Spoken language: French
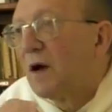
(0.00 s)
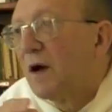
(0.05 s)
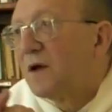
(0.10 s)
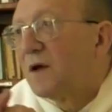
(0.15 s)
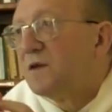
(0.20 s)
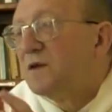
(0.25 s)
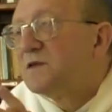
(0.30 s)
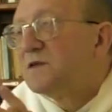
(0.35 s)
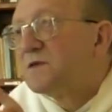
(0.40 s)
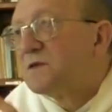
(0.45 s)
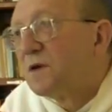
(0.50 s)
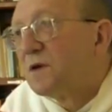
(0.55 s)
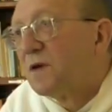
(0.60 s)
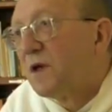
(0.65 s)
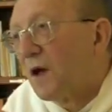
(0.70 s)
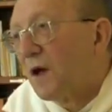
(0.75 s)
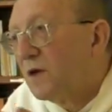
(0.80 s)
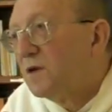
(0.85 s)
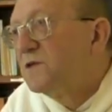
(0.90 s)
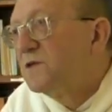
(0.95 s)
charis,
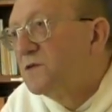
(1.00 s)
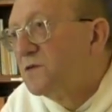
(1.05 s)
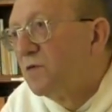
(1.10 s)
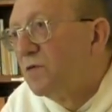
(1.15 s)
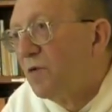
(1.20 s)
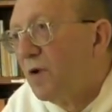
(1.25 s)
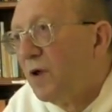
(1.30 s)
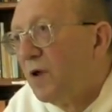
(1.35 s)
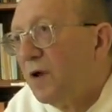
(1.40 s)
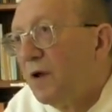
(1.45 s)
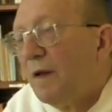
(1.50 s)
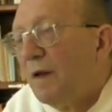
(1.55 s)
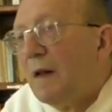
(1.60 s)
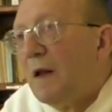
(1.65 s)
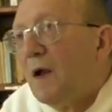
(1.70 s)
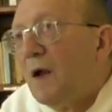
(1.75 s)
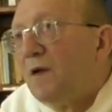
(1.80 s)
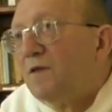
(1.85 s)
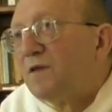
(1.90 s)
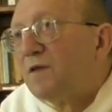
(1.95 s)
charis, si vous voulez,
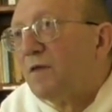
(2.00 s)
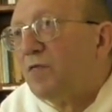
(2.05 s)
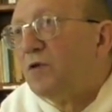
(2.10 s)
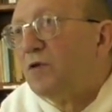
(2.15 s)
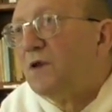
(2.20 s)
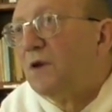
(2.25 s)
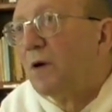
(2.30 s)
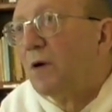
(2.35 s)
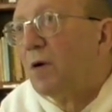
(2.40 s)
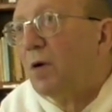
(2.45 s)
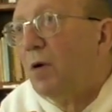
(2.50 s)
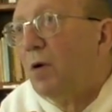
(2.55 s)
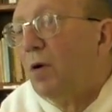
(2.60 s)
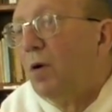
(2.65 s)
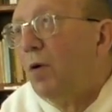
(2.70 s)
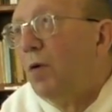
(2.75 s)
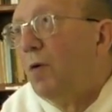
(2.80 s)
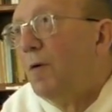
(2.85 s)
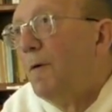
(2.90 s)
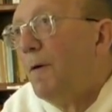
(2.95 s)
ça veut dire...
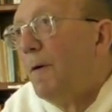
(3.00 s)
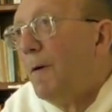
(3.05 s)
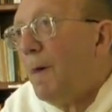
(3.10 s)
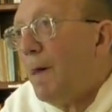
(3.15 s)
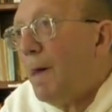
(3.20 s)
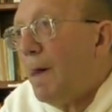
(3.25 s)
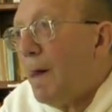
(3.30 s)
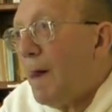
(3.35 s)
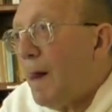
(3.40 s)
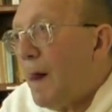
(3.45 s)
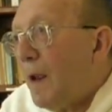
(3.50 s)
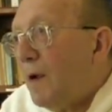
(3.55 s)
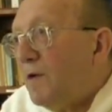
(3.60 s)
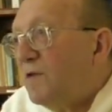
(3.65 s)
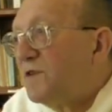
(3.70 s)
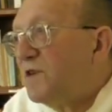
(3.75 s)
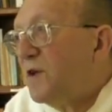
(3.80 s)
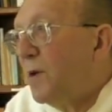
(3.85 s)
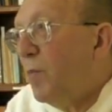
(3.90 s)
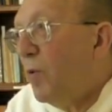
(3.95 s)
Euh,
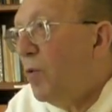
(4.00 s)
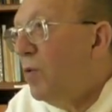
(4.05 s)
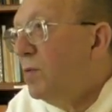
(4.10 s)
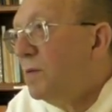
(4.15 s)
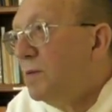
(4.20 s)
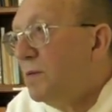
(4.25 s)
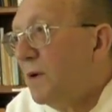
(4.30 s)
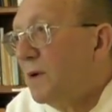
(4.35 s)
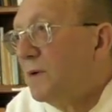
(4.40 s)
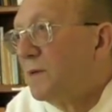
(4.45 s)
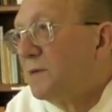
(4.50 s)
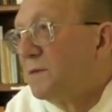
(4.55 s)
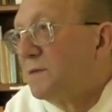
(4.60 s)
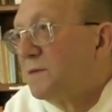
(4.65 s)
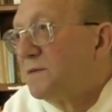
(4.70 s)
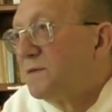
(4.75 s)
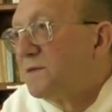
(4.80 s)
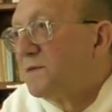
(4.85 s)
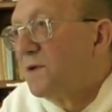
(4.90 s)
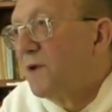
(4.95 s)
ce qui est beau.
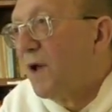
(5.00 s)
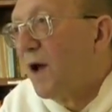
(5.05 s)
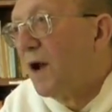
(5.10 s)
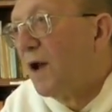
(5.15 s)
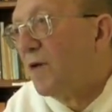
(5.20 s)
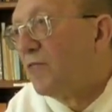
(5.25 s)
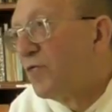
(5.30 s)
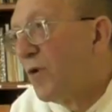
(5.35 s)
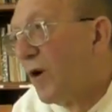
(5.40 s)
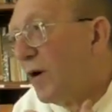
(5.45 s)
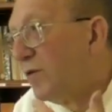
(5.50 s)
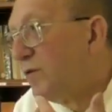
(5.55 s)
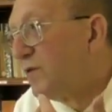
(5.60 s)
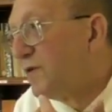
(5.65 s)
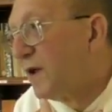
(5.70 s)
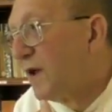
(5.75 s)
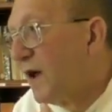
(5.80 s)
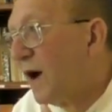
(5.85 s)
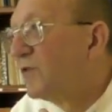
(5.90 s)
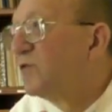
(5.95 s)
C'est à la fois,
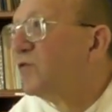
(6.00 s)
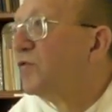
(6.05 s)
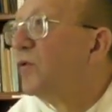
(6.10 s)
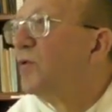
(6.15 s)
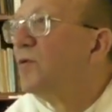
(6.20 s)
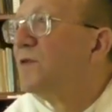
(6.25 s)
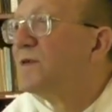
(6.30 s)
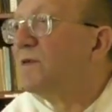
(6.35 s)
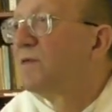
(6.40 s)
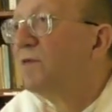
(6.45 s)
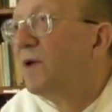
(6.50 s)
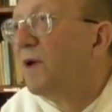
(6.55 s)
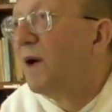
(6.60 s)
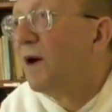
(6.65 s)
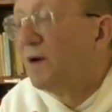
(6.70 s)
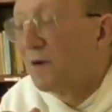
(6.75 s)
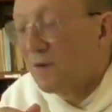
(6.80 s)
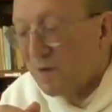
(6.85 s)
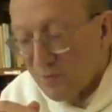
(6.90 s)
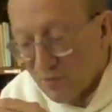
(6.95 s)
c'est gracieux, si vous voulez,
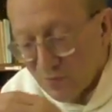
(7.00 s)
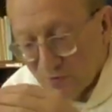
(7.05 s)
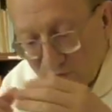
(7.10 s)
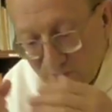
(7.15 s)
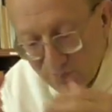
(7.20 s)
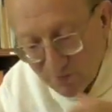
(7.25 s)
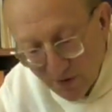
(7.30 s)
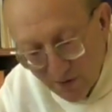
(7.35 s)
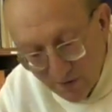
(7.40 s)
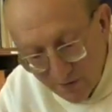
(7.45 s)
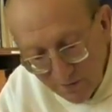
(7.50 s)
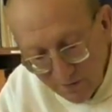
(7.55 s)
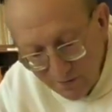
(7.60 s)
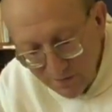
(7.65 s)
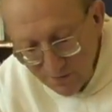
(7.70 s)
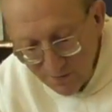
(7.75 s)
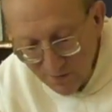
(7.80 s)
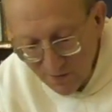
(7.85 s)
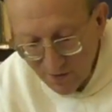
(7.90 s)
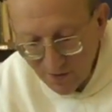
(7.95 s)
hein. comme on dit, voilà, il y a
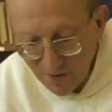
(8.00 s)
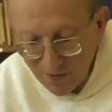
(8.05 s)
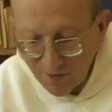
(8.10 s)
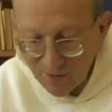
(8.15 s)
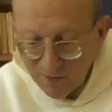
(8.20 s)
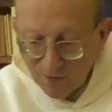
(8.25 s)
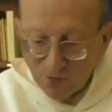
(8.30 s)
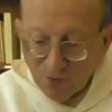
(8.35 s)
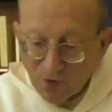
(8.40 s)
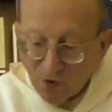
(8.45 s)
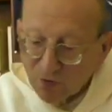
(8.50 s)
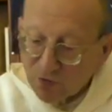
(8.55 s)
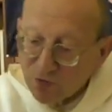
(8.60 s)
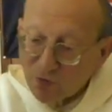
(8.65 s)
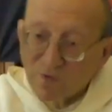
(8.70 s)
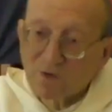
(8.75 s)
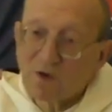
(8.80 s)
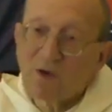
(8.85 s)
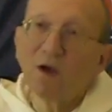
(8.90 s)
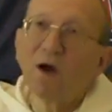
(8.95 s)
une
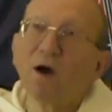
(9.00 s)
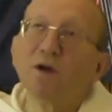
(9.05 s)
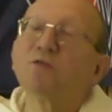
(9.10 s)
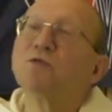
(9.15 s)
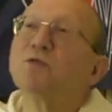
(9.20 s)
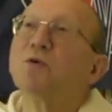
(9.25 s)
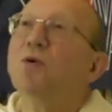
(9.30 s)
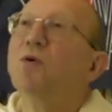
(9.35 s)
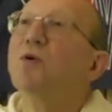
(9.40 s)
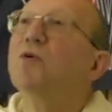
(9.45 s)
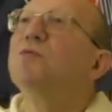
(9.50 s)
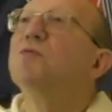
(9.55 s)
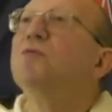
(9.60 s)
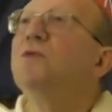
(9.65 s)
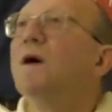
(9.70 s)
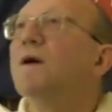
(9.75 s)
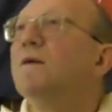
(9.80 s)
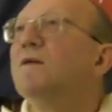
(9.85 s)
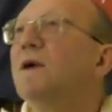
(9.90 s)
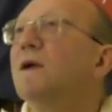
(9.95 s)
danseuse qui est gracieuse, ou
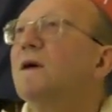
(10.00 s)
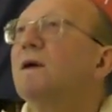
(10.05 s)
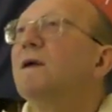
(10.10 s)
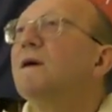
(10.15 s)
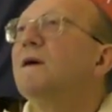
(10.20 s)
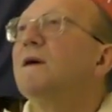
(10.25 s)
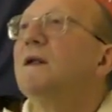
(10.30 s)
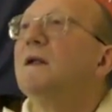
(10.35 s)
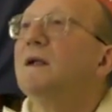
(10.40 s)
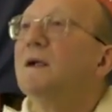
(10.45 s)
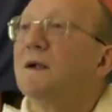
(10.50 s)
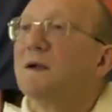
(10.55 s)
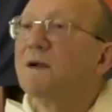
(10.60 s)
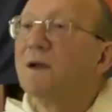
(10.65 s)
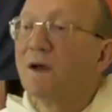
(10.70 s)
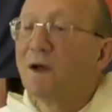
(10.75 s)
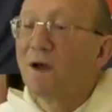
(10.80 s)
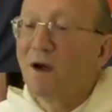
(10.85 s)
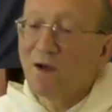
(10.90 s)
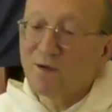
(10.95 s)
il y a voilà,
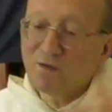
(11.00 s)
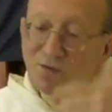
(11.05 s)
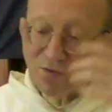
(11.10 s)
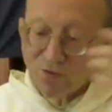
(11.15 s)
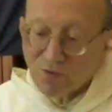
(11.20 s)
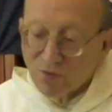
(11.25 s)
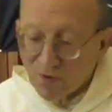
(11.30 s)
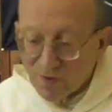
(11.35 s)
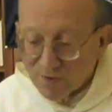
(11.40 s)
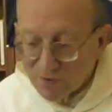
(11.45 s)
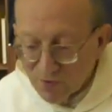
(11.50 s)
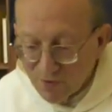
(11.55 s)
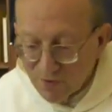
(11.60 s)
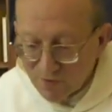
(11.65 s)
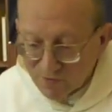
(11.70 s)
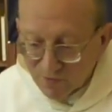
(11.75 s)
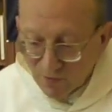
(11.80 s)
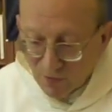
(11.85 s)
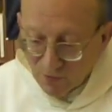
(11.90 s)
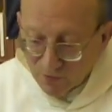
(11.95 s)
la, grâce de
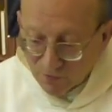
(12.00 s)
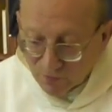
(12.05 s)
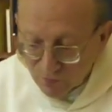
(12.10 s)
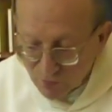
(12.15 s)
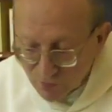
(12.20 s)
l'adolescence,